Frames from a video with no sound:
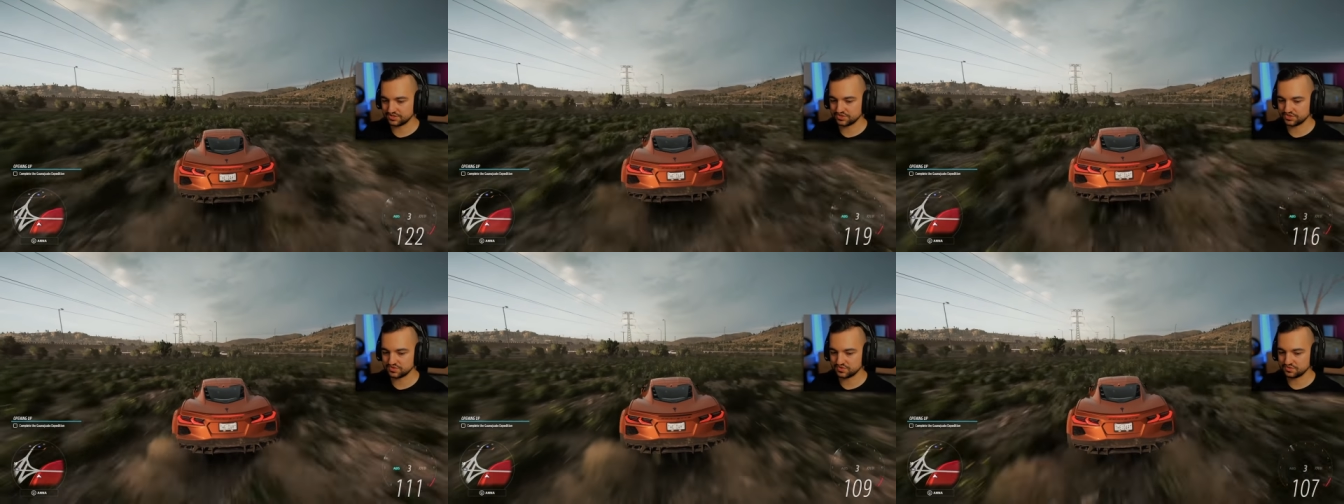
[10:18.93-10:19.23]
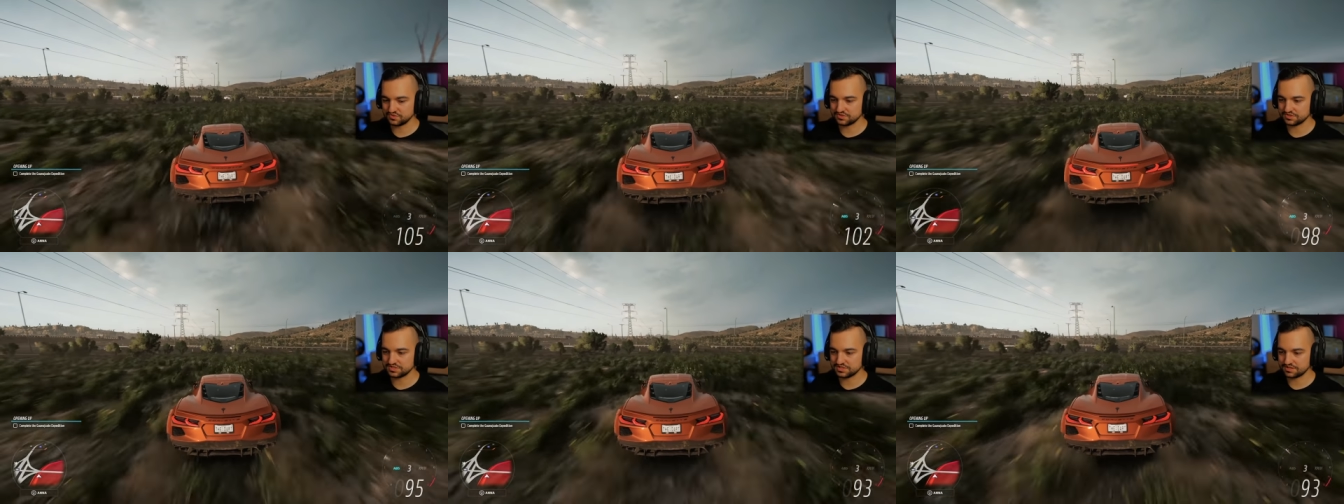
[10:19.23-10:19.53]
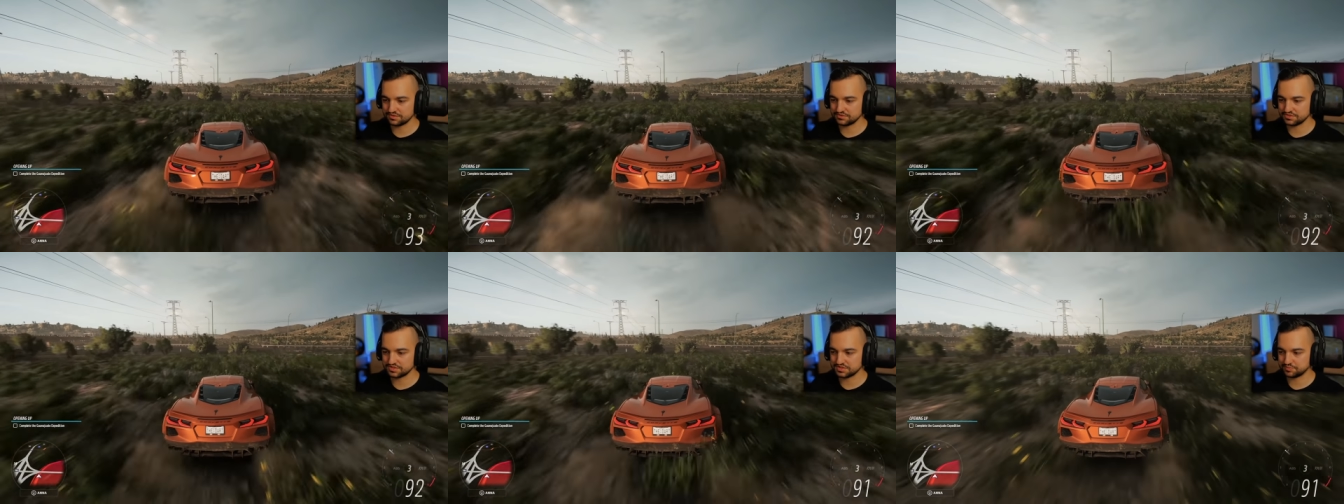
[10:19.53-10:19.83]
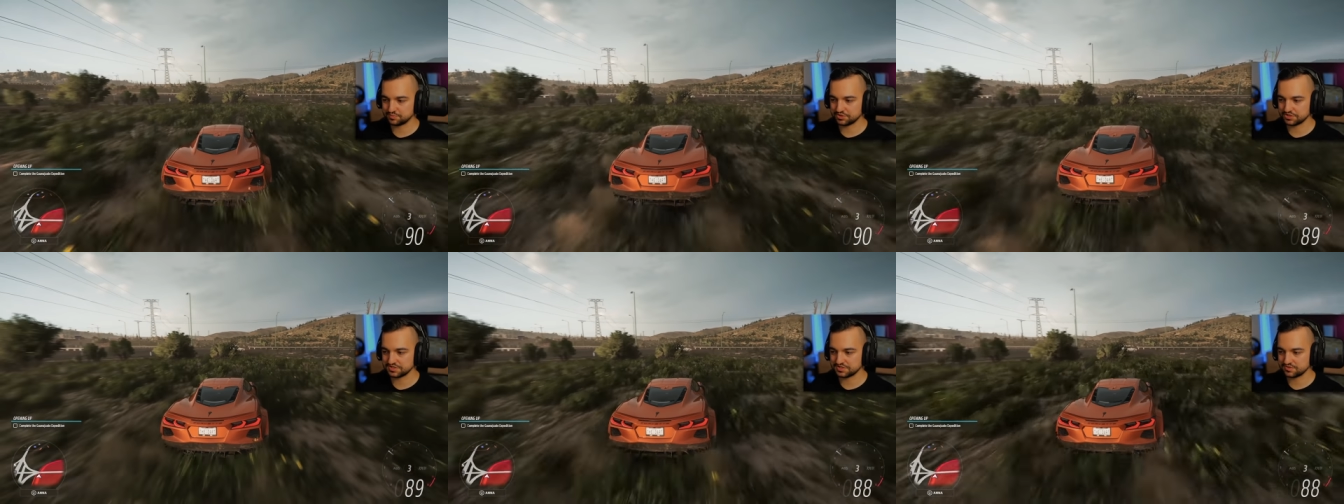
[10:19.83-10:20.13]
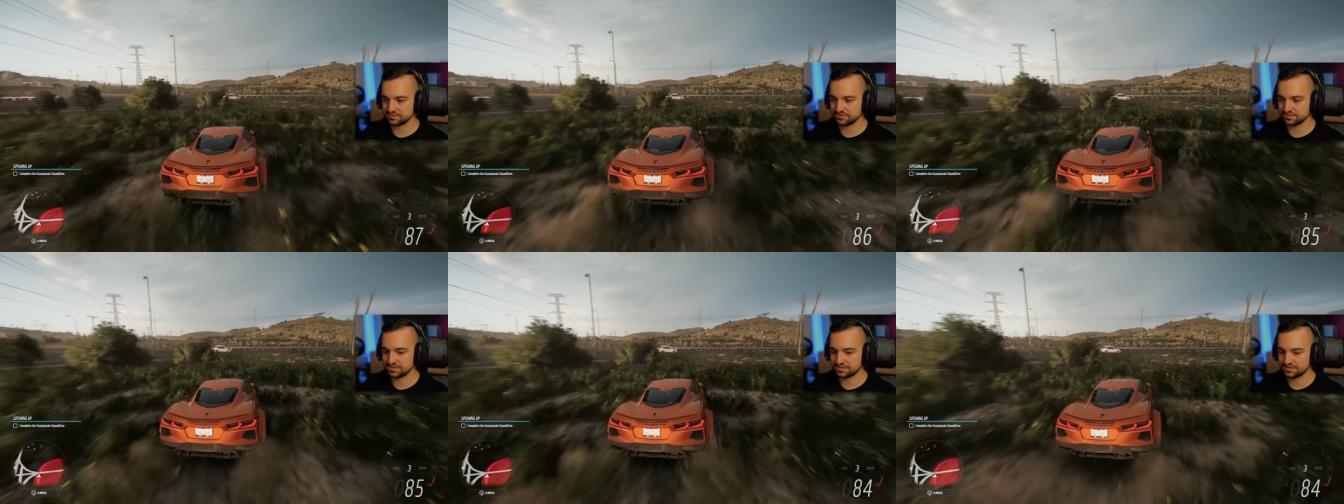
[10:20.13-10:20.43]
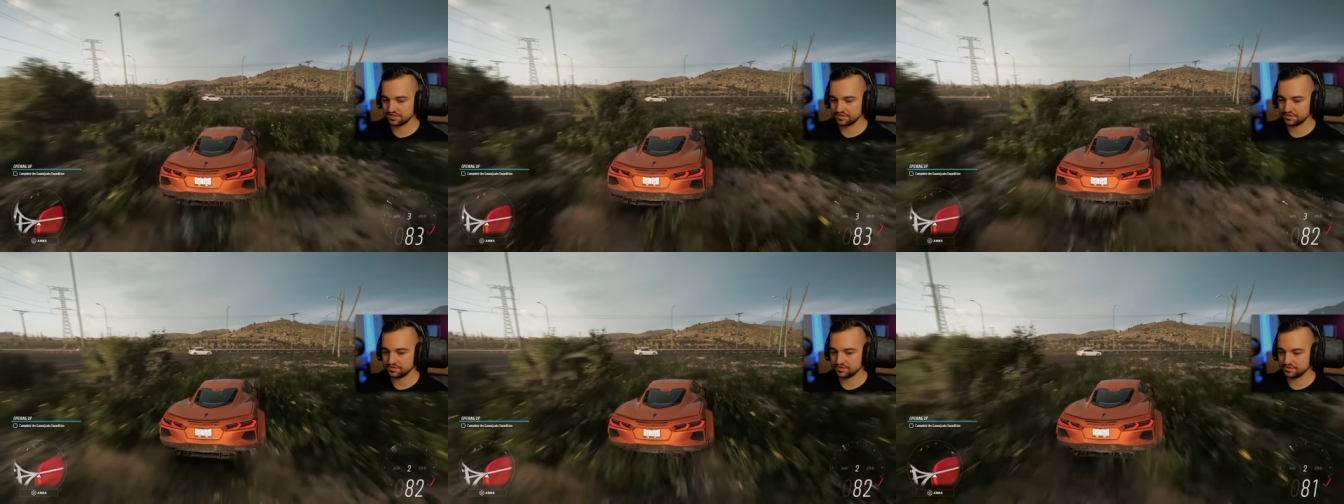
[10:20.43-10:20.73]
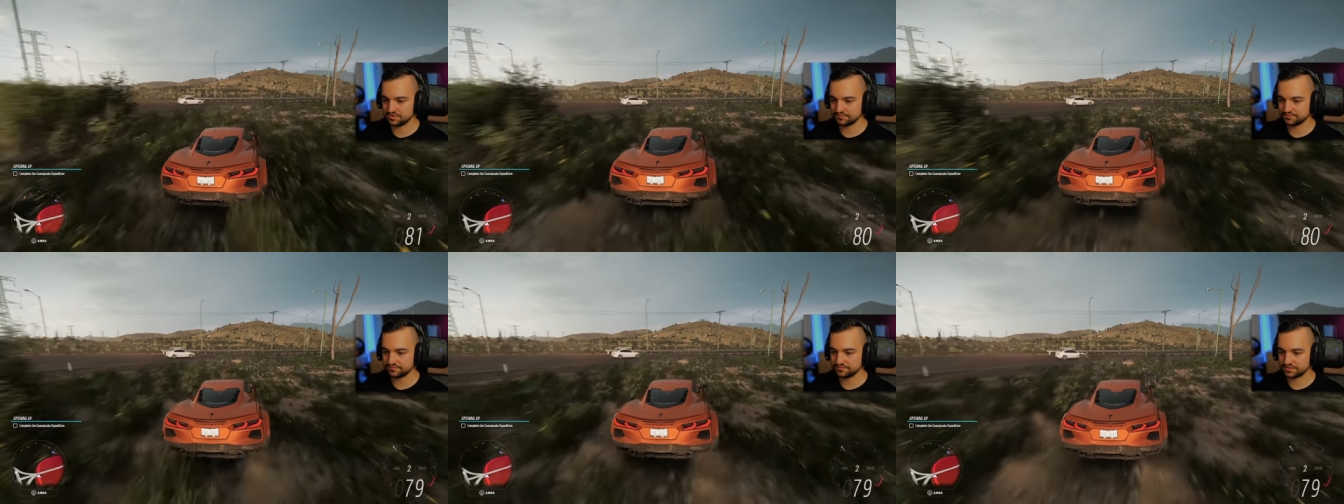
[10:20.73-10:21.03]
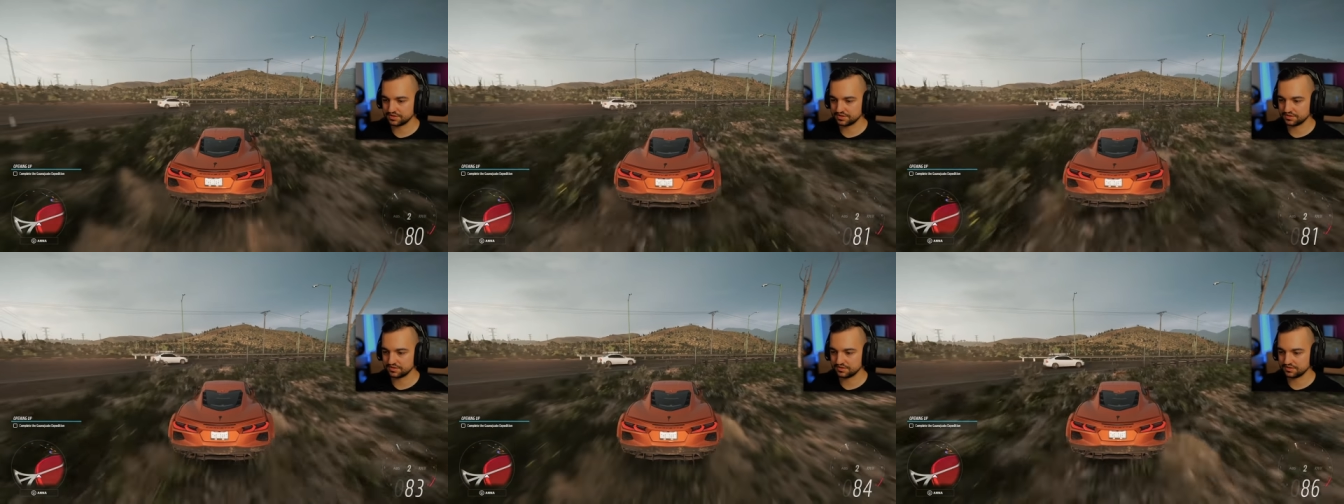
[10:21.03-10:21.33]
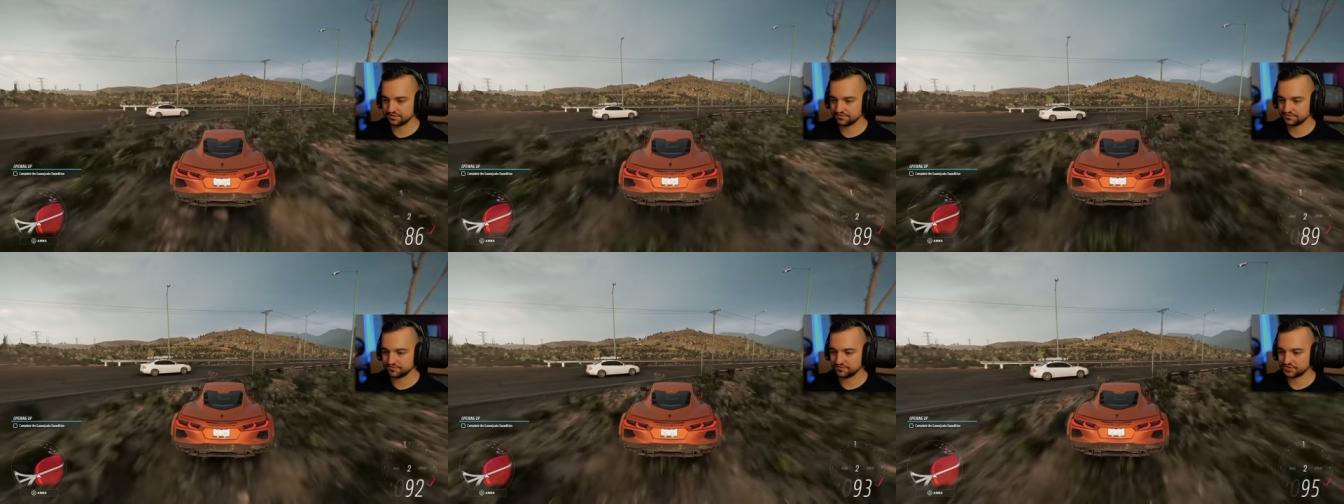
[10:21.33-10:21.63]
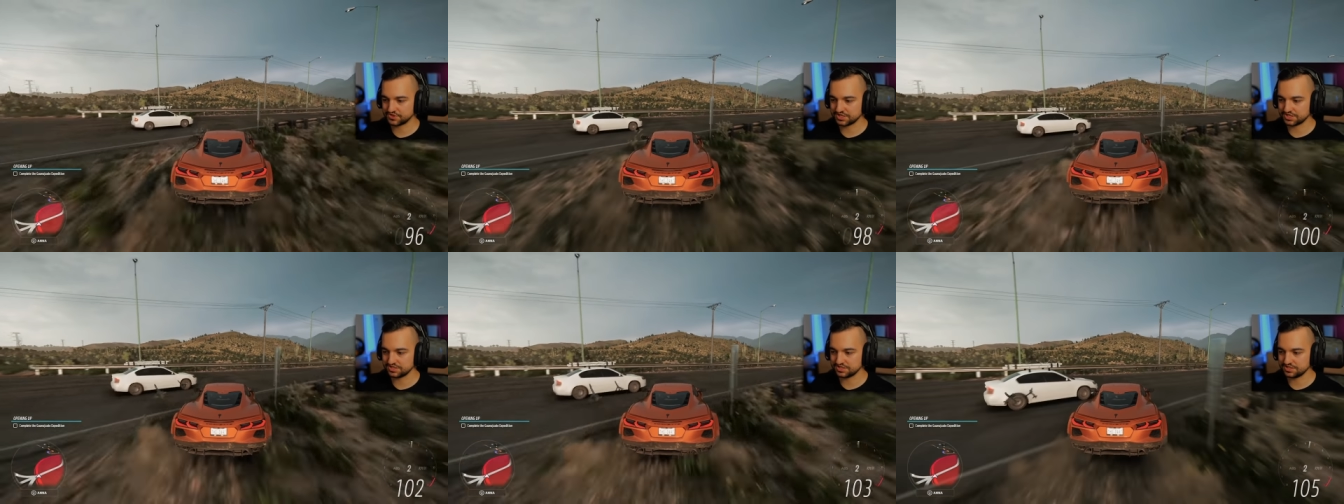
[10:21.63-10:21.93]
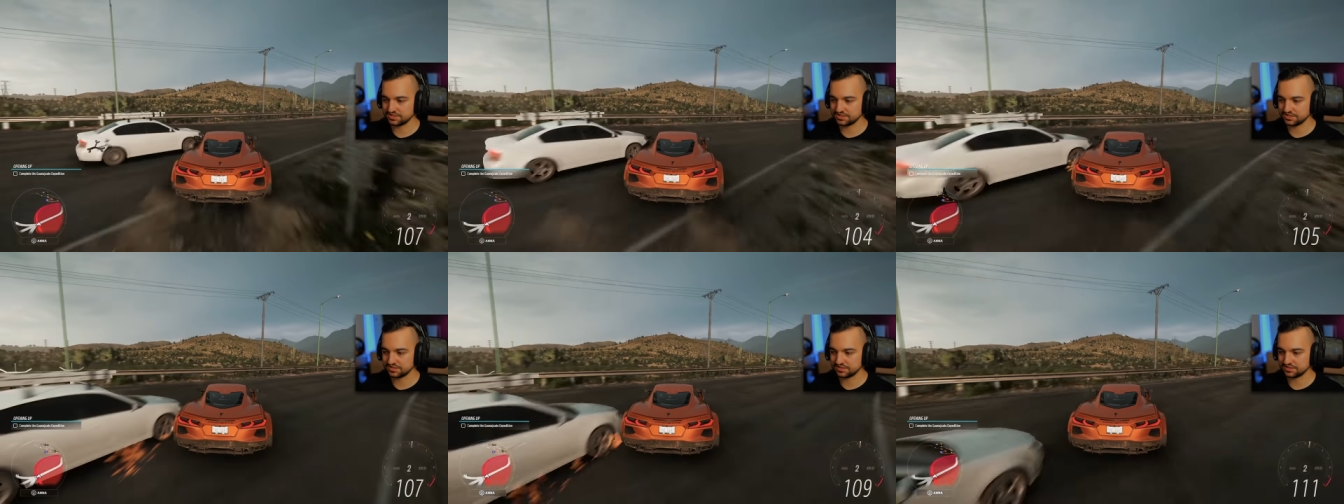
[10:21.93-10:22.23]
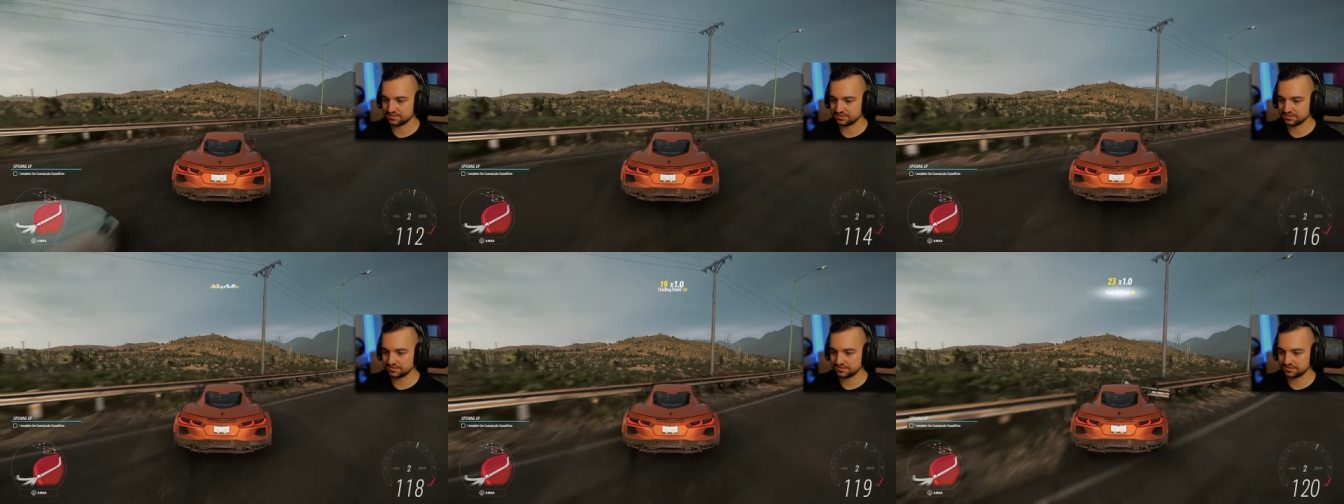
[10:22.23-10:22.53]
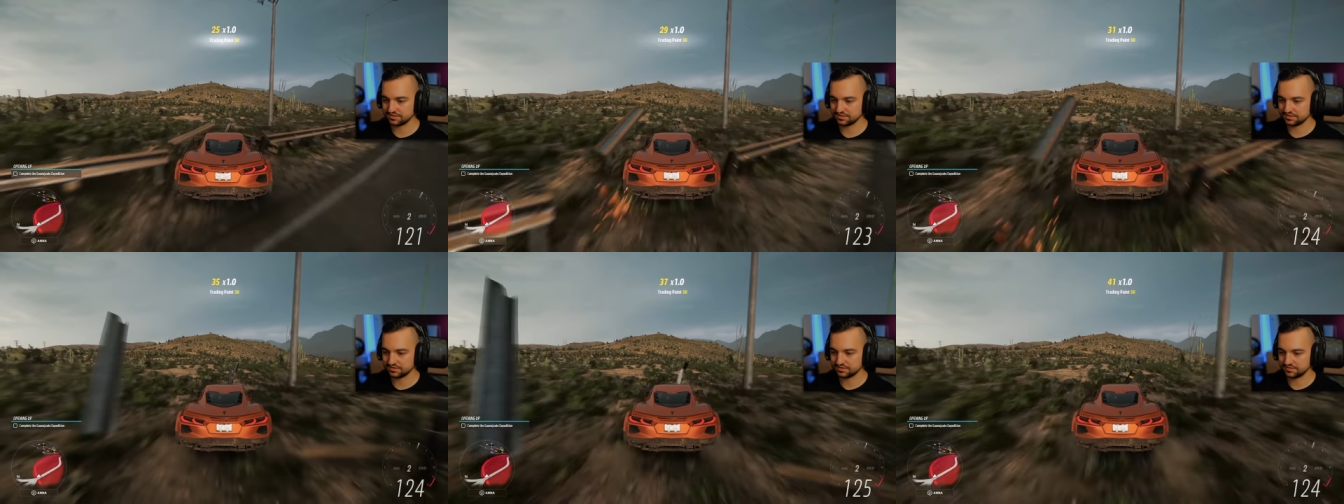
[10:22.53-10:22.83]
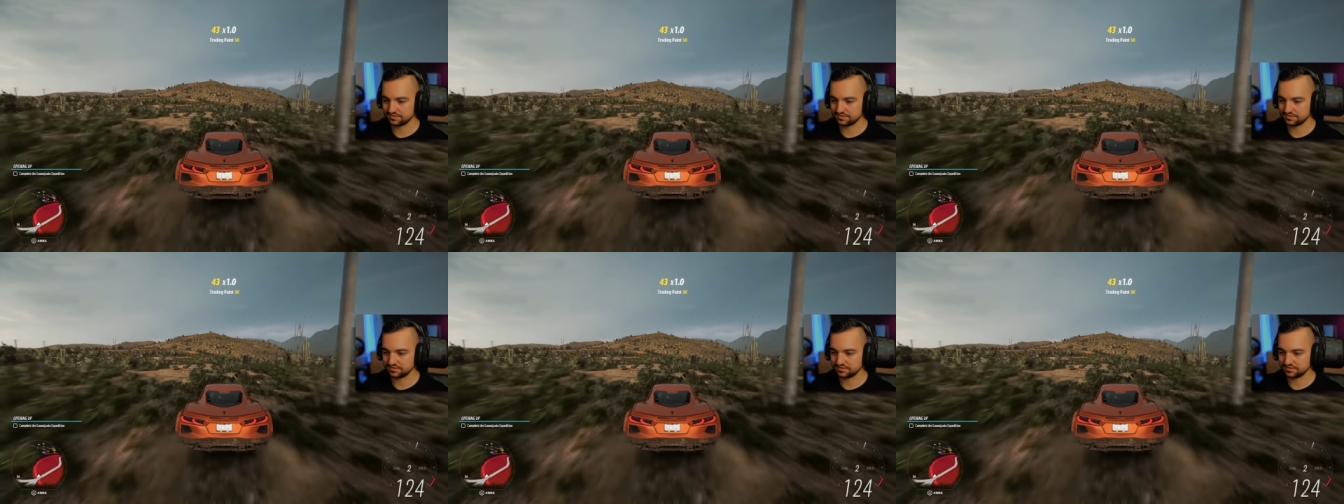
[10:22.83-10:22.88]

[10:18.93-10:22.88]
że studio cały czas pracuje nad grą mm, w czasie, kiedy